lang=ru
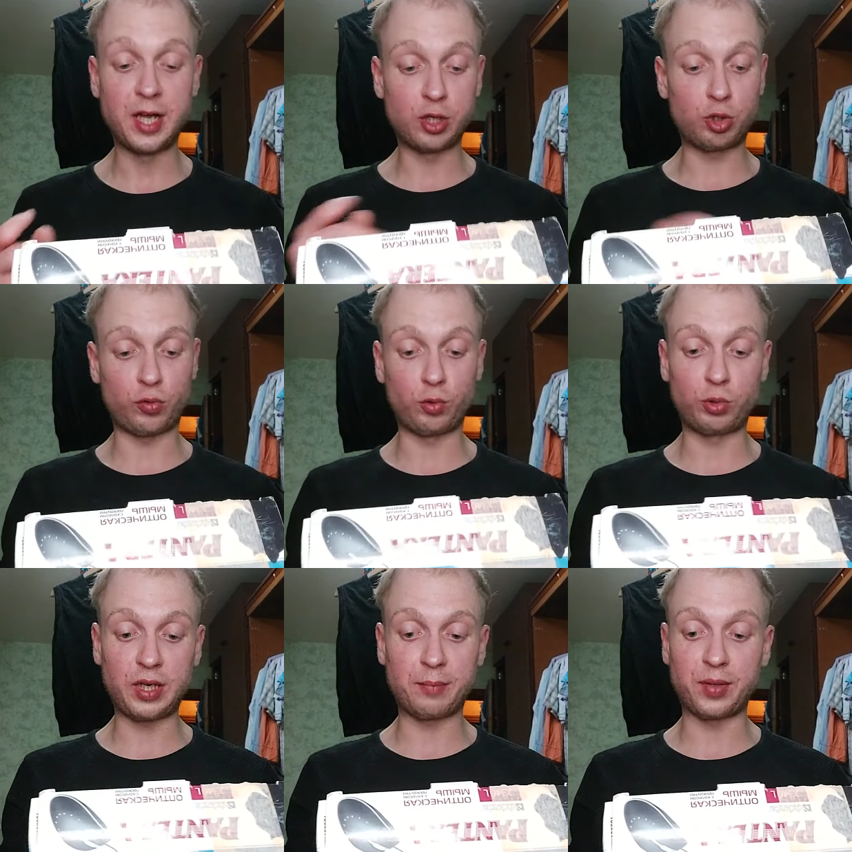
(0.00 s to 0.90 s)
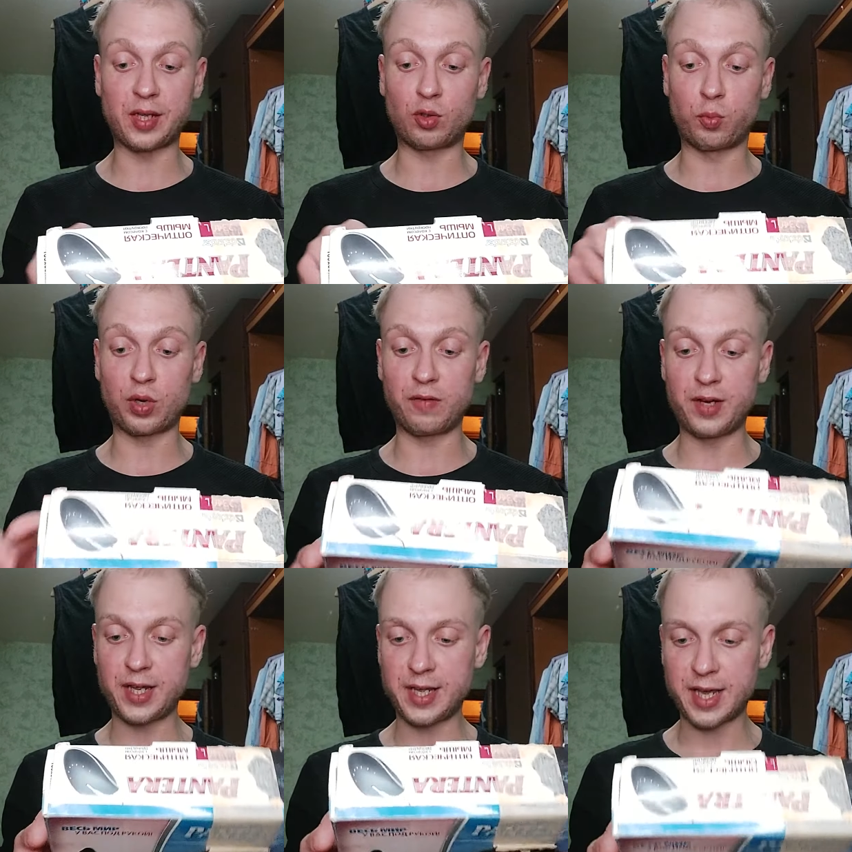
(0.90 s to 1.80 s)
Что внутри плата
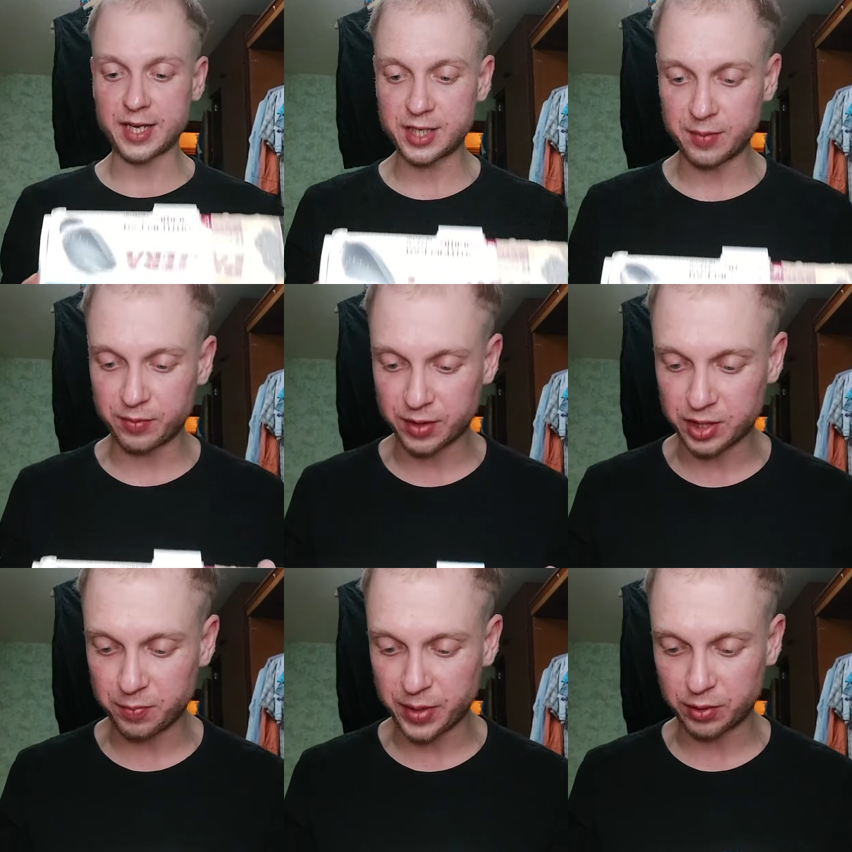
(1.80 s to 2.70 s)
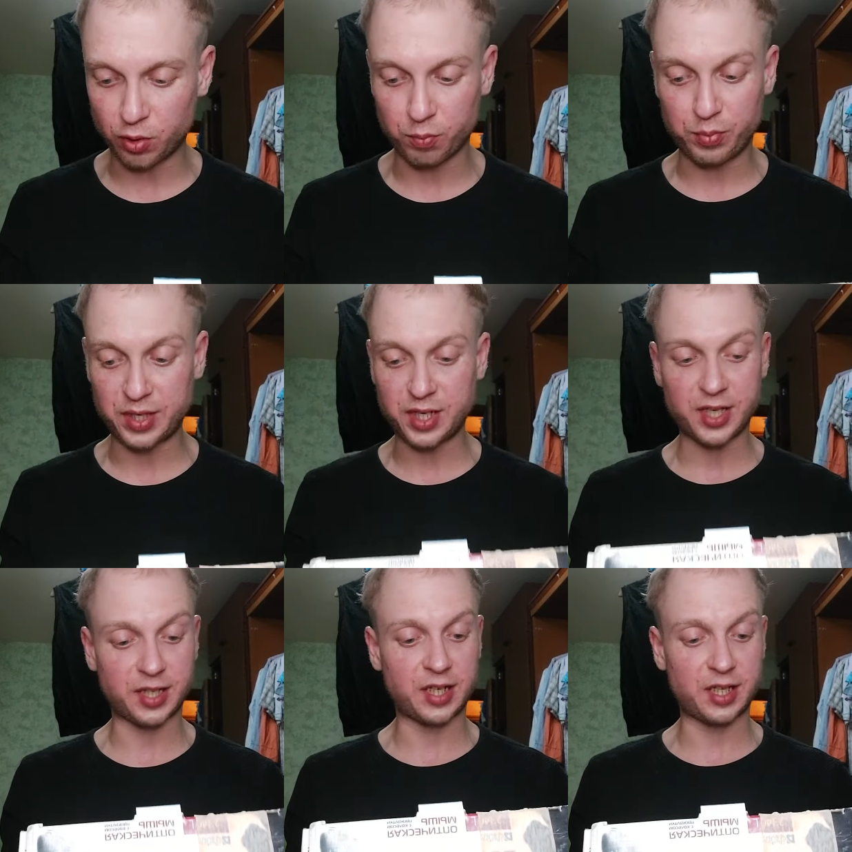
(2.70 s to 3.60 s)
управления SM25 эм дром
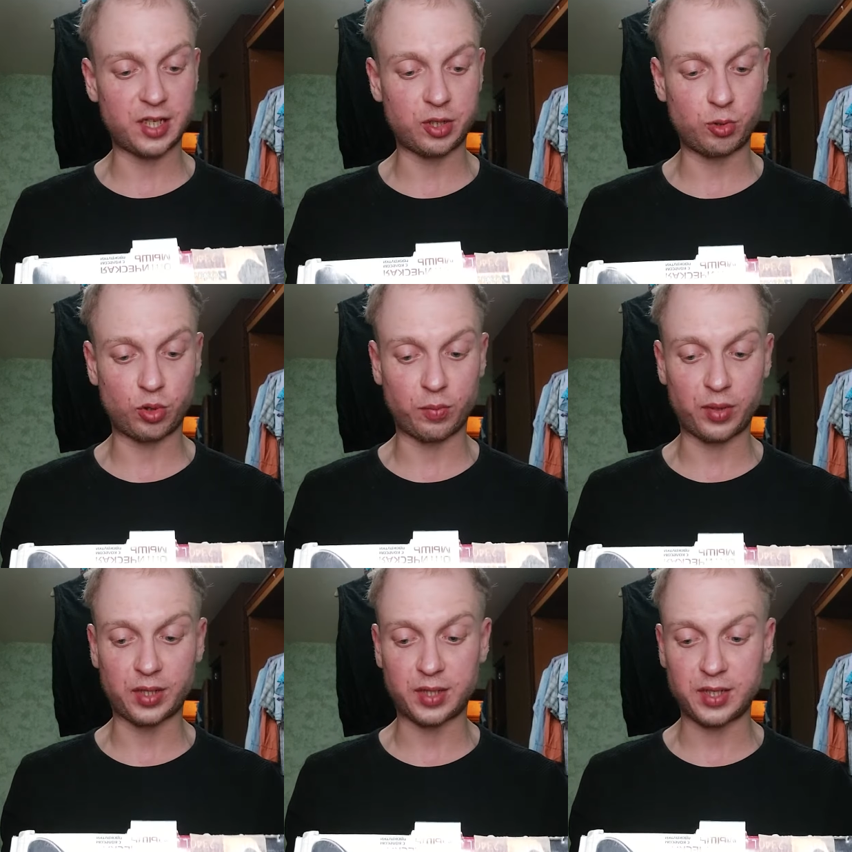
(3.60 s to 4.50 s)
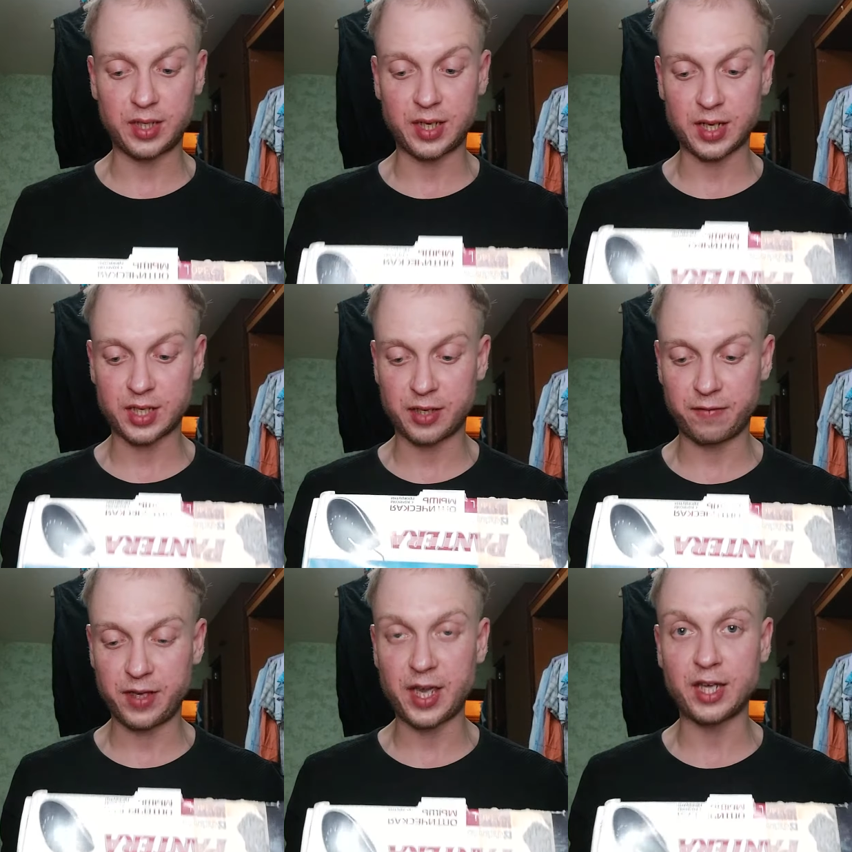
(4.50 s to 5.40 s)
50 одна штука, плата индикации
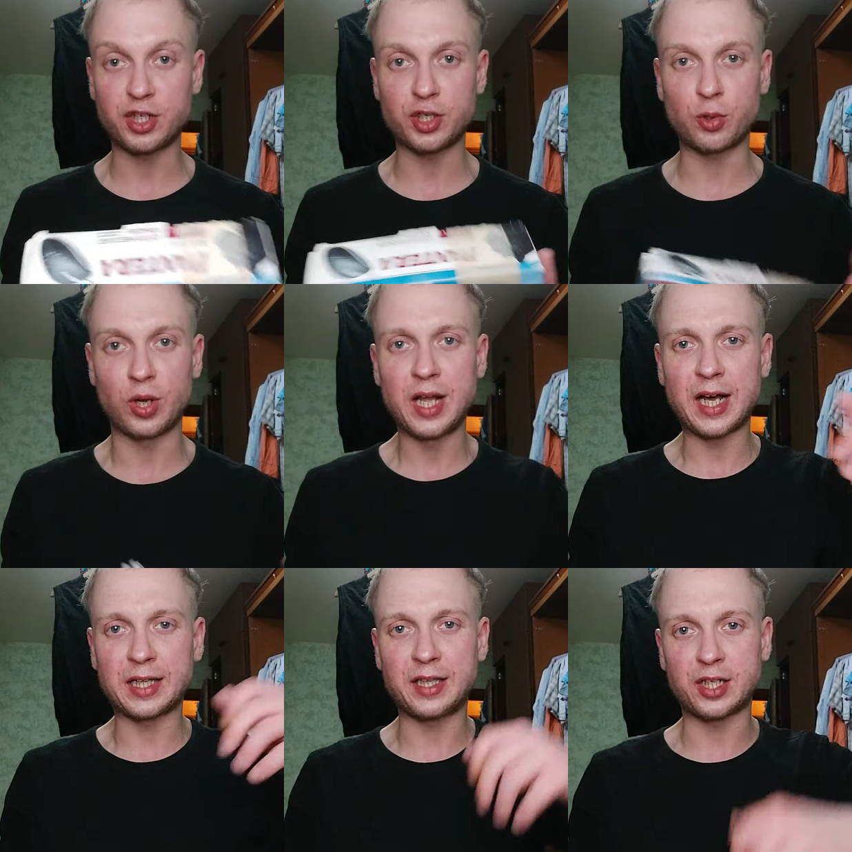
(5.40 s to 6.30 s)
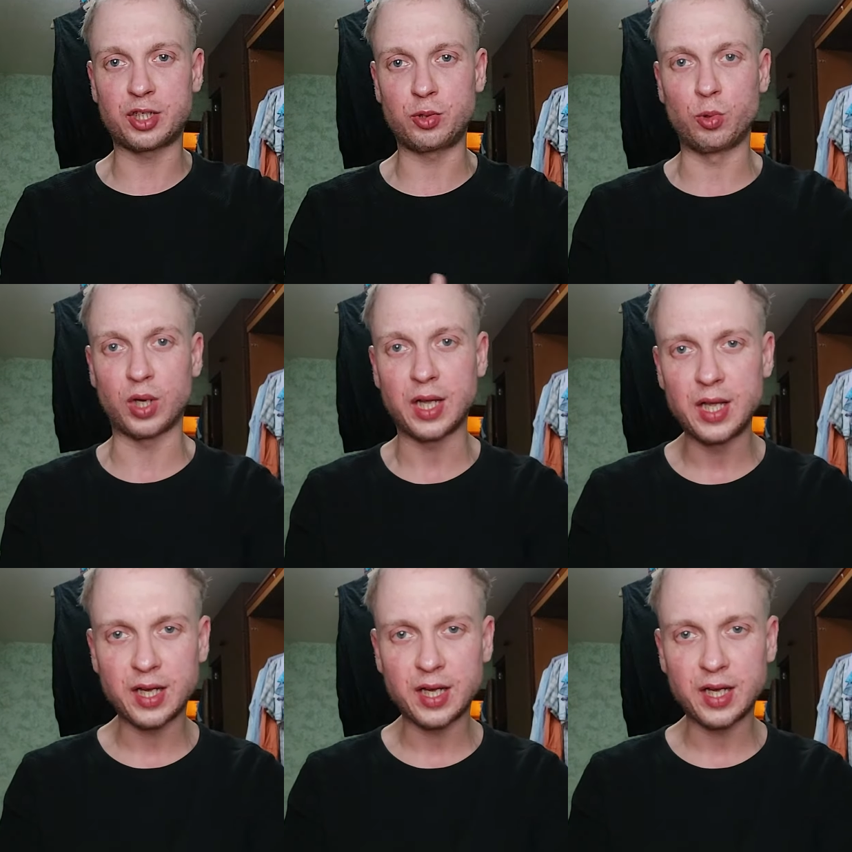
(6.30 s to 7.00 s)
VH100 одна штука.